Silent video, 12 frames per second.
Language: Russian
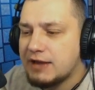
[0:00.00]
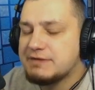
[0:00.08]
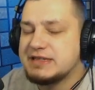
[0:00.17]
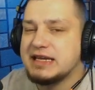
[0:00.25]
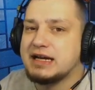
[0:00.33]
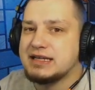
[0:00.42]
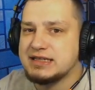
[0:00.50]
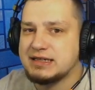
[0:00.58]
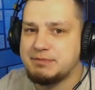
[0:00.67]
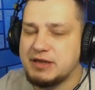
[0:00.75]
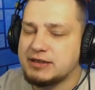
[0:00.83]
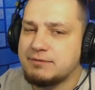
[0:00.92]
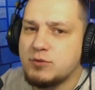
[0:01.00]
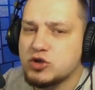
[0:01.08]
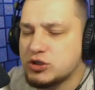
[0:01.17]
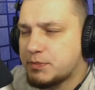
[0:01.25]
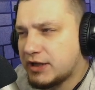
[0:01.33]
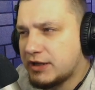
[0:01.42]
Всех этих петов
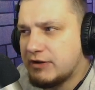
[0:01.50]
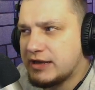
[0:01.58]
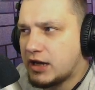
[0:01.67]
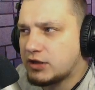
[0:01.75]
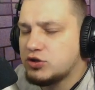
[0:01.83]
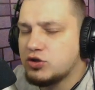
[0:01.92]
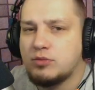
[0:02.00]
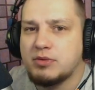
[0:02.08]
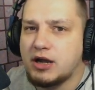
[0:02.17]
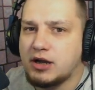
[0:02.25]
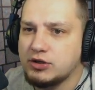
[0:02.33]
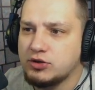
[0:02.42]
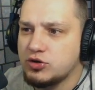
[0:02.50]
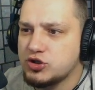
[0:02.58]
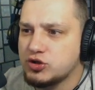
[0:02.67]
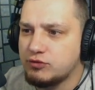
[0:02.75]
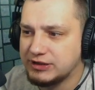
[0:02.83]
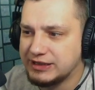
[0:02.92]
можно продавать как днем, как и
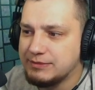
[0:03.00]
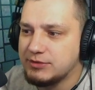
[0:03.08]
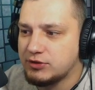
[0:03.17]
ночью, вот именно